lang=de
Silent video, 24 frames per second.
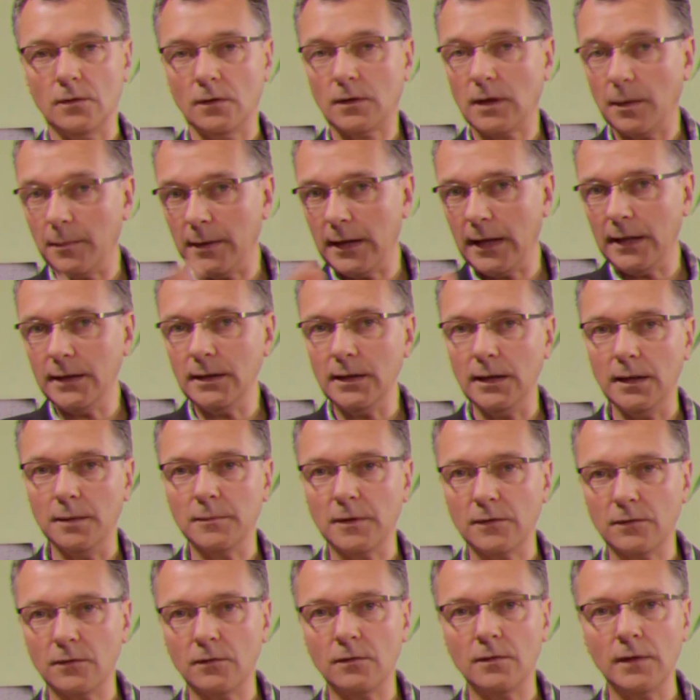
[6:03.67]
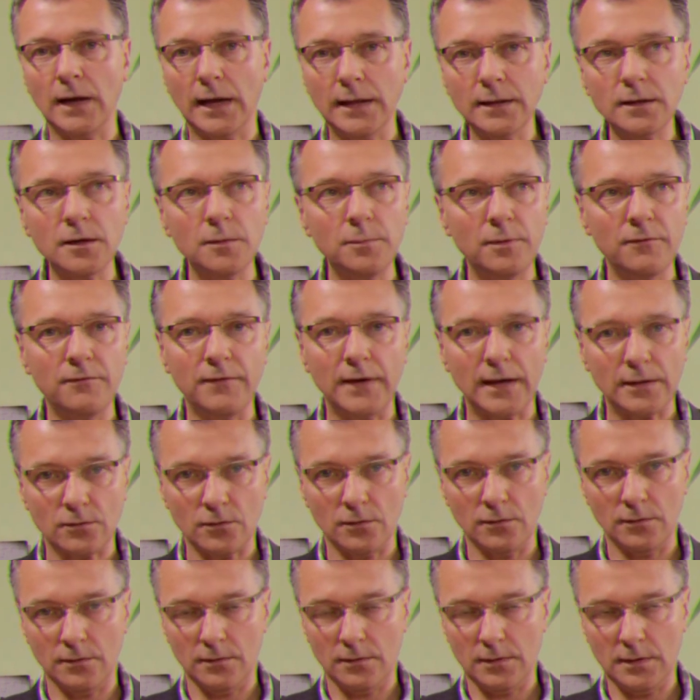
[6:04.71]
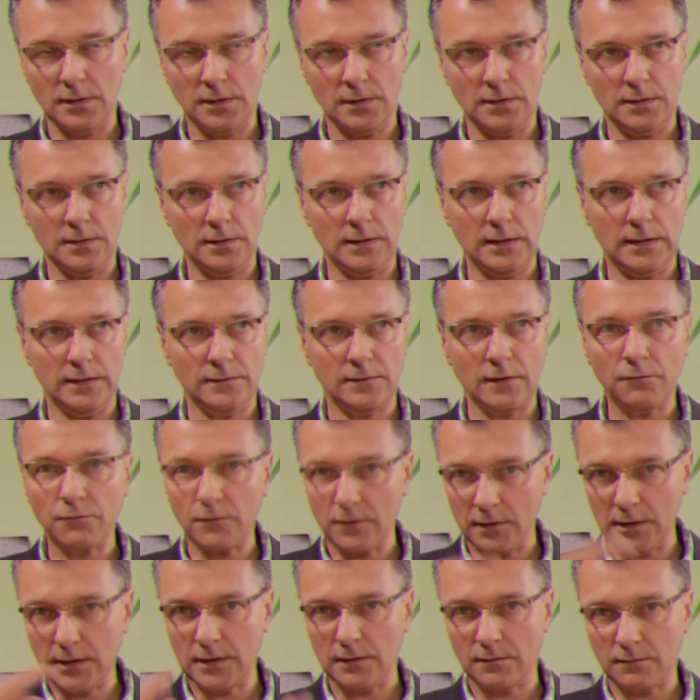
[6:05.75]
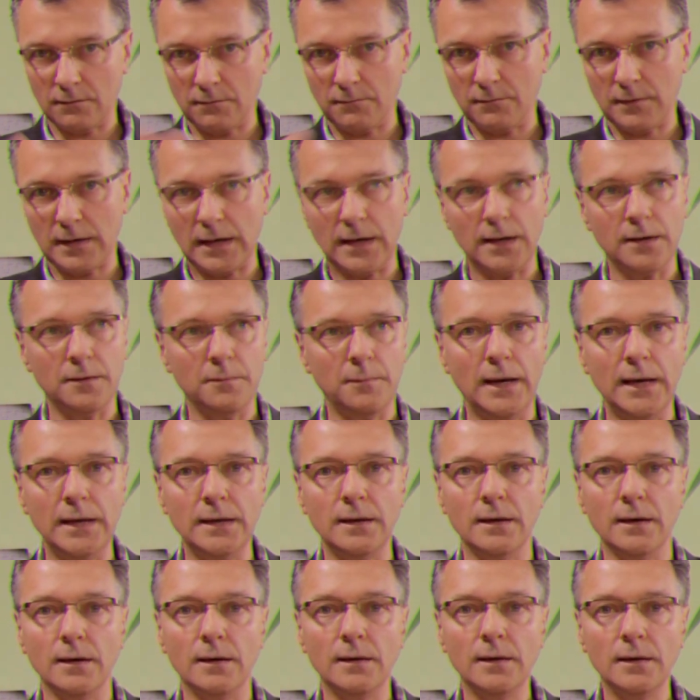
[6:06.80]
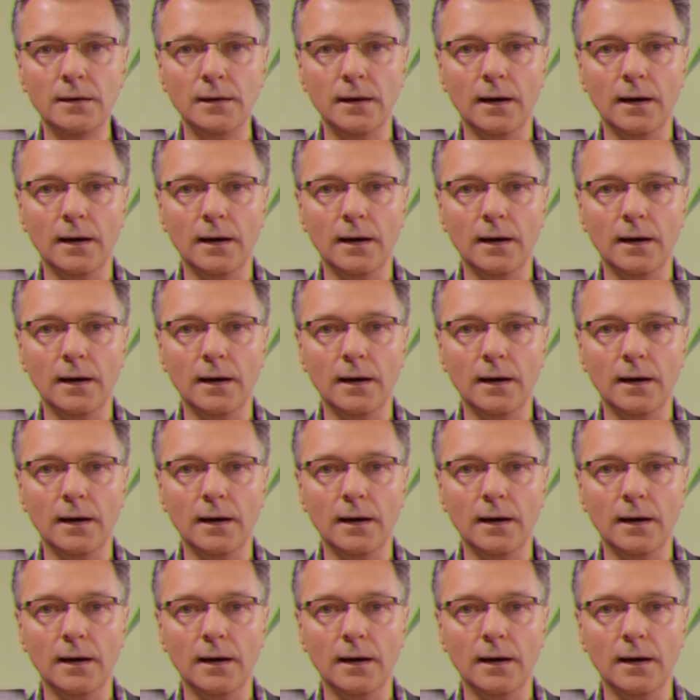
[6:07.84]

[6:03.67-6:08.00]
Das kann man annehmen. Das ist eine andere Bewertung äh, als das, was ich jetzt gerade meine.